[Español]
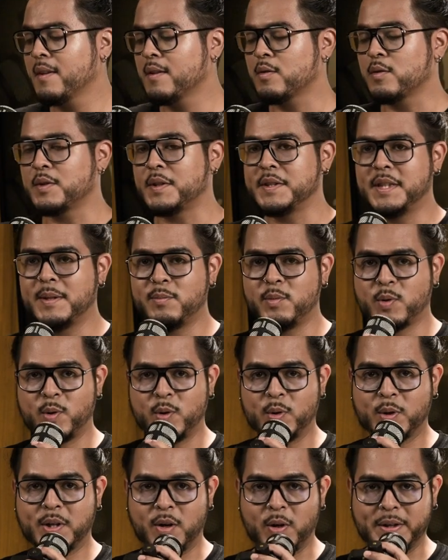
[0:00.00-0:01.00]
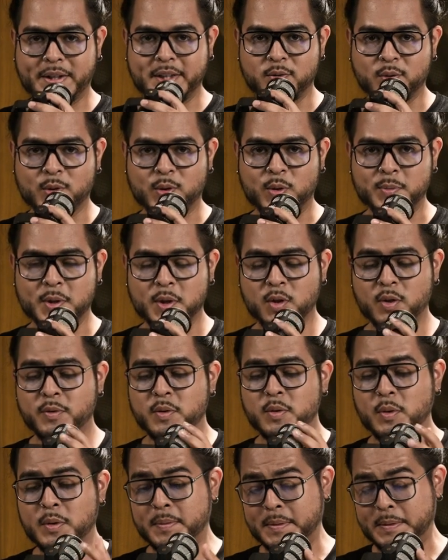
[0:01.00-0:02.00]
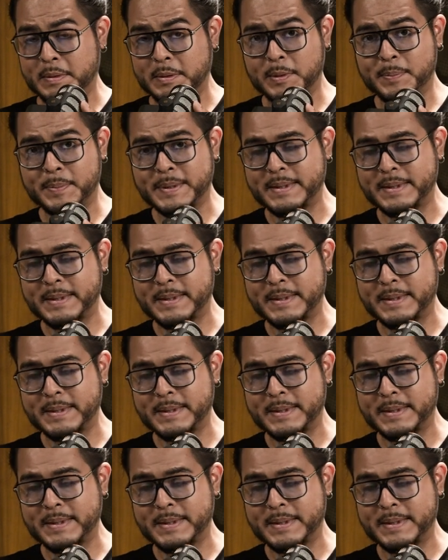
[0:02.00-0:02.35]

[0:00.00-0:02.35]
Entonces ya hemos colocado aquí nuestro micrófono, es bastante